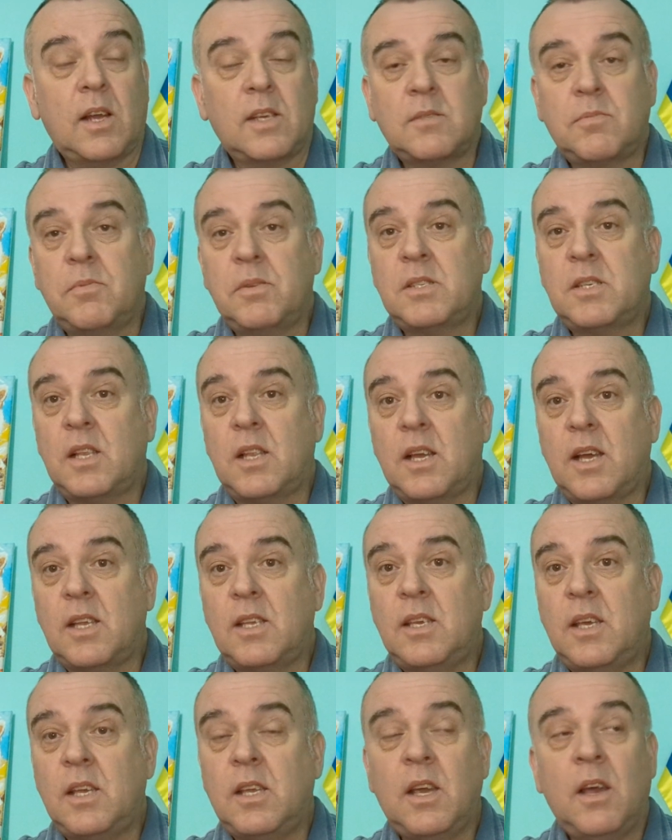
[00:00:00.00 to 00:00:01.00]
а смысл
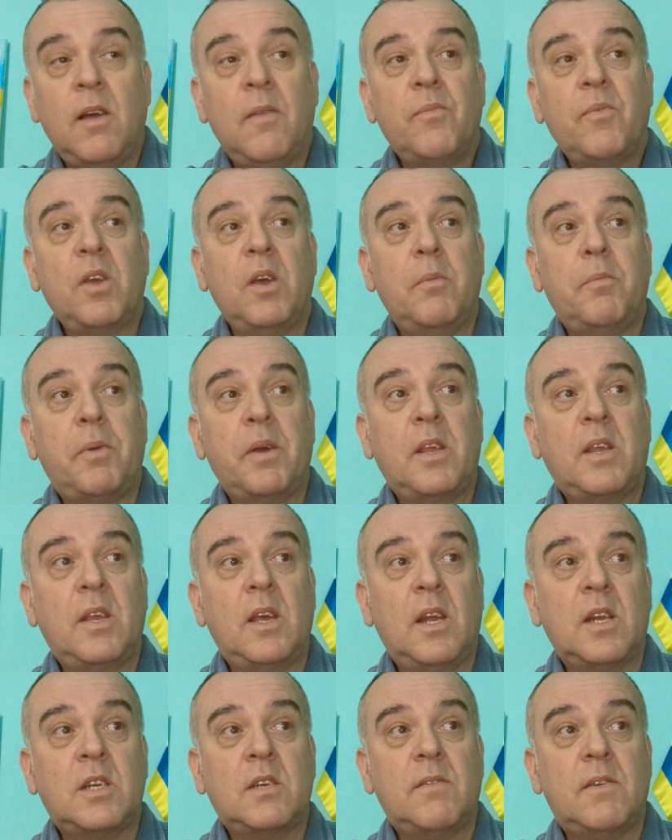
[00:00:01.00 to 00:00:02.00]
ходить и
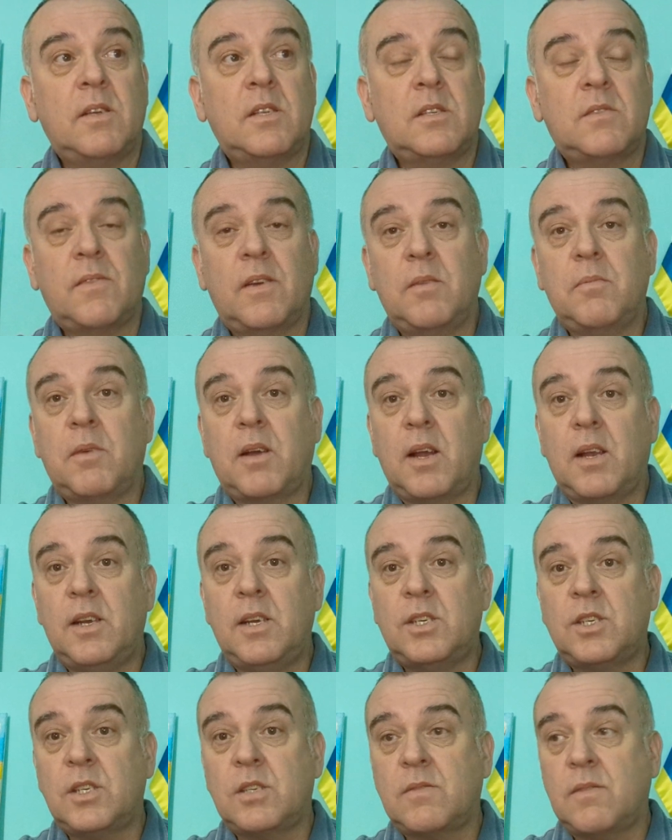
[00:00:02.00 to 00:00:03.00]
поддерживать своим
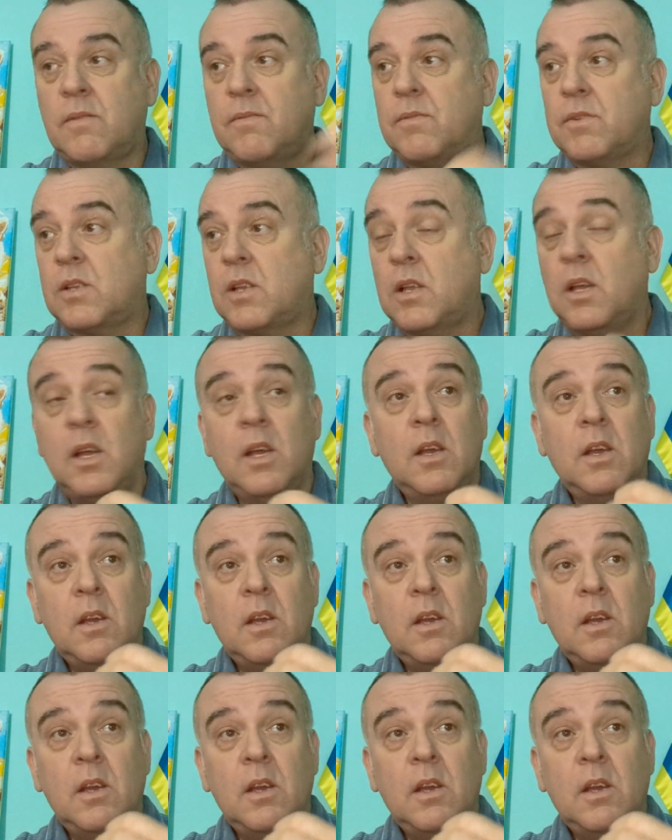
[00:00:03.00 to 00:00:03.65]
количеством вот, э,